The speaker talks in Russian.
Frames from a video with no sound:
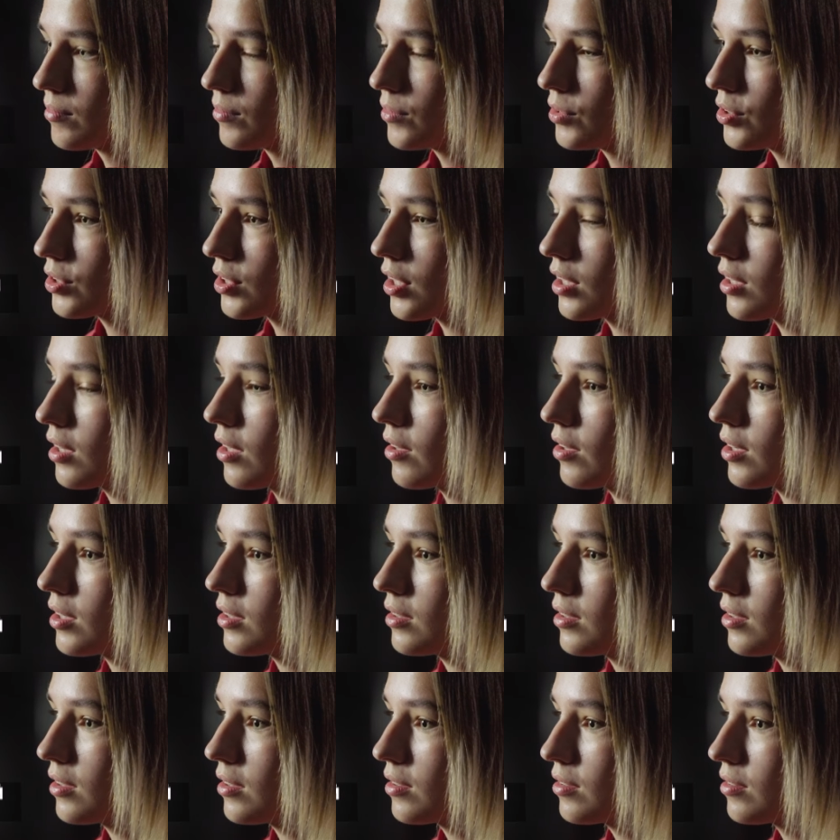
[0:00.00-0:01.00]
Не знаю,
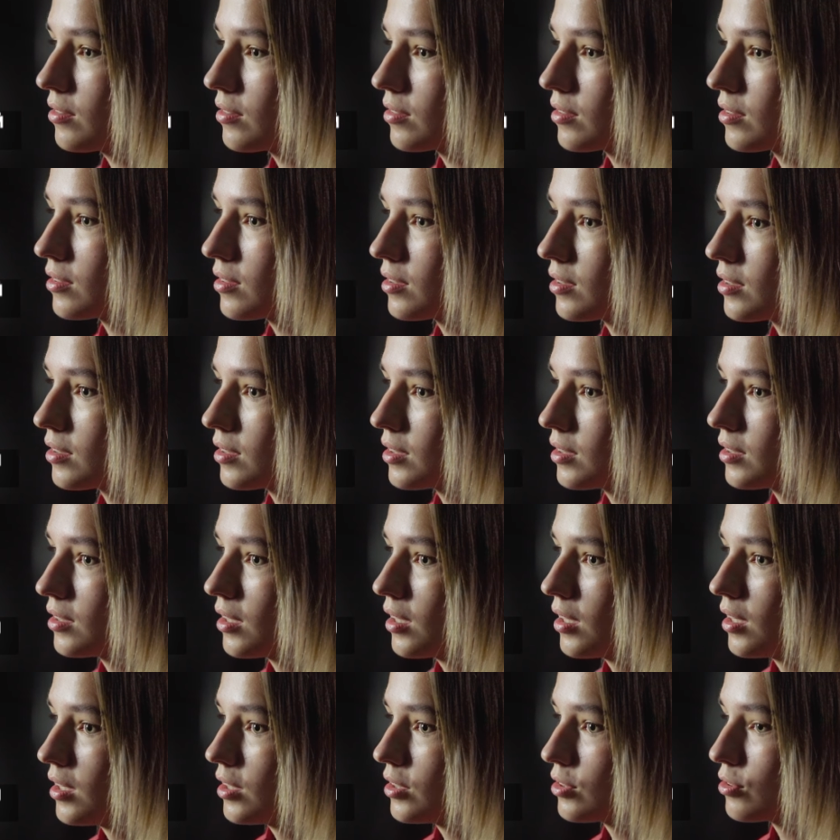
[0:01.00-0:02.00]
наверное, э,
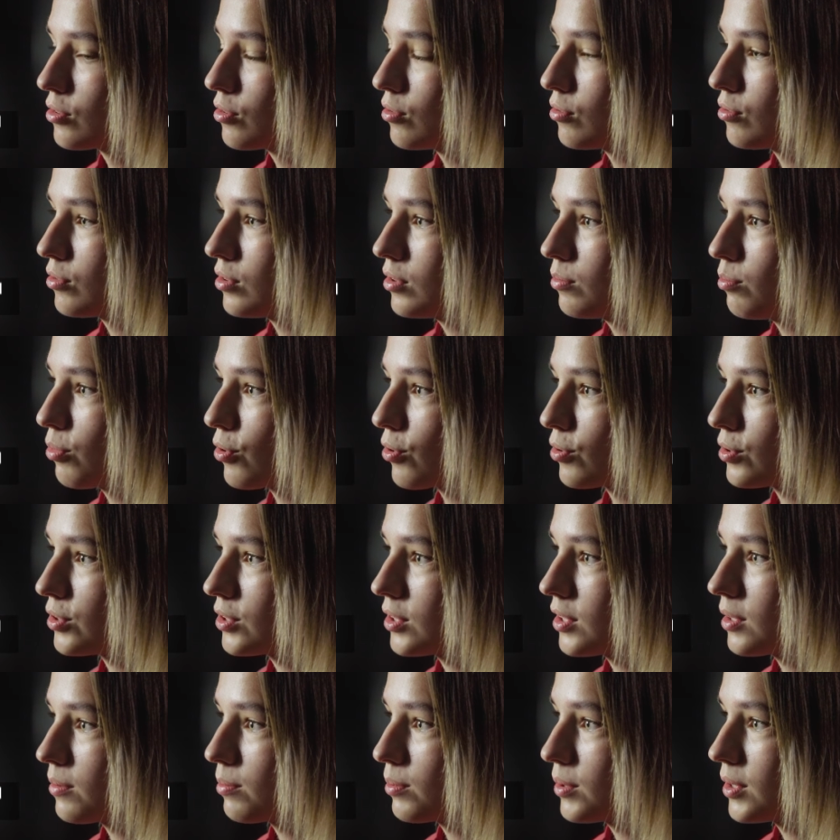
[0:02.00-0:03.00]
с Люси
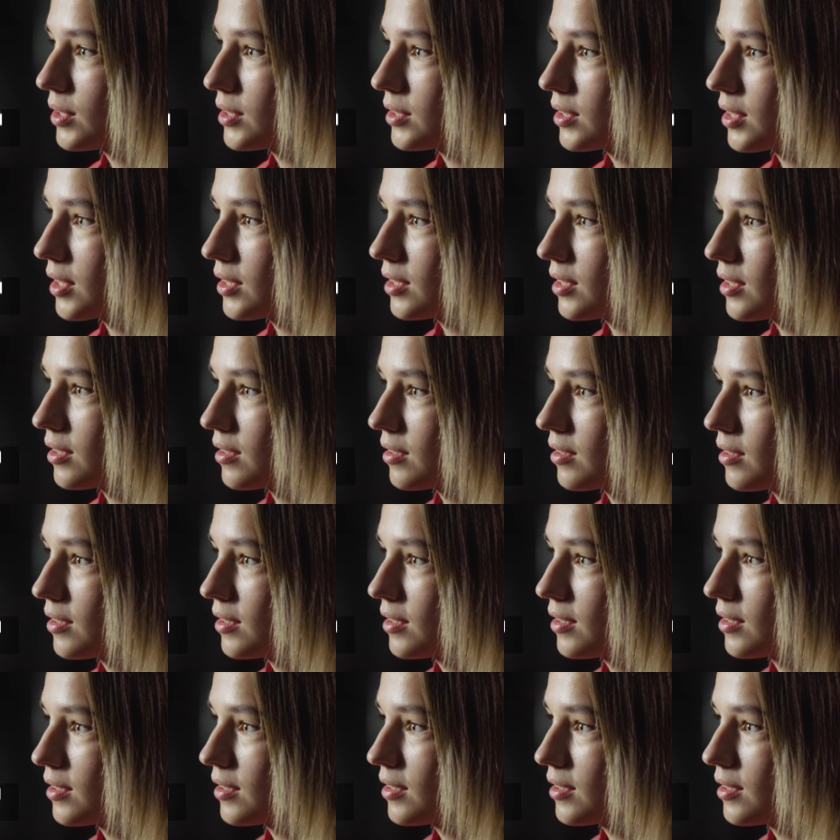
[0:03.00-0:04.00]
Бронс я бы хотела.
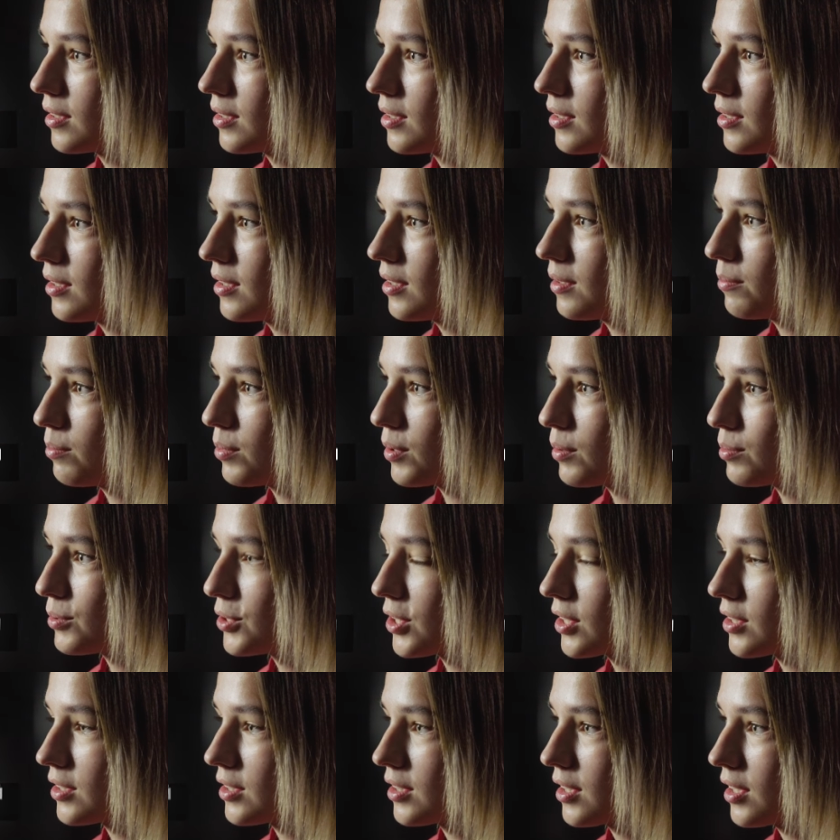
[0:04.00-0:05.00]
И
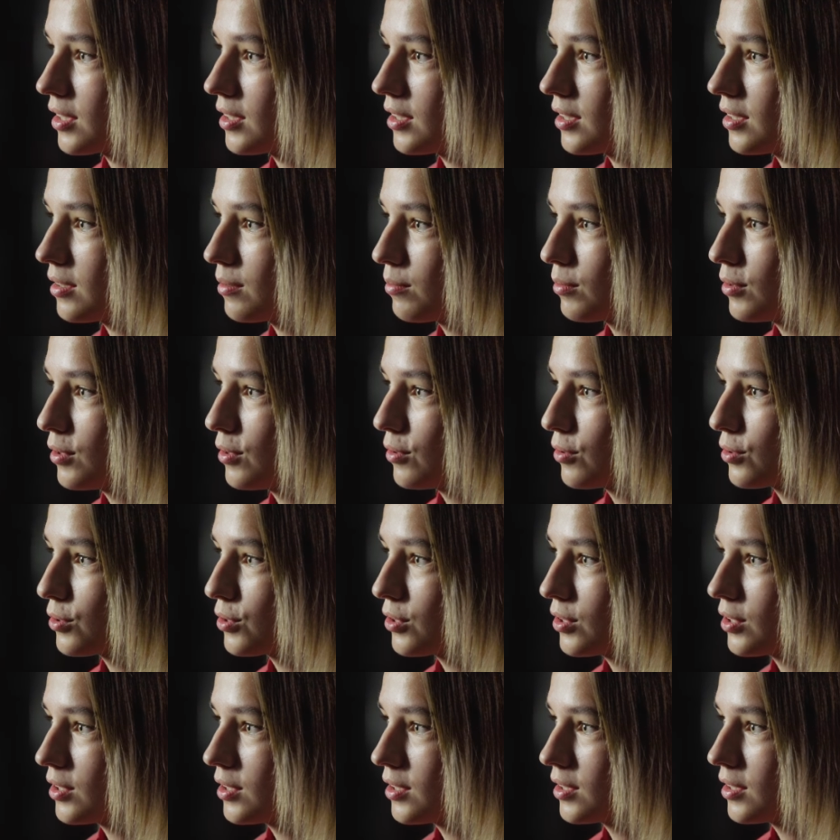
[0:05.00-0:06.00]
пообщаться хотела бы тоже.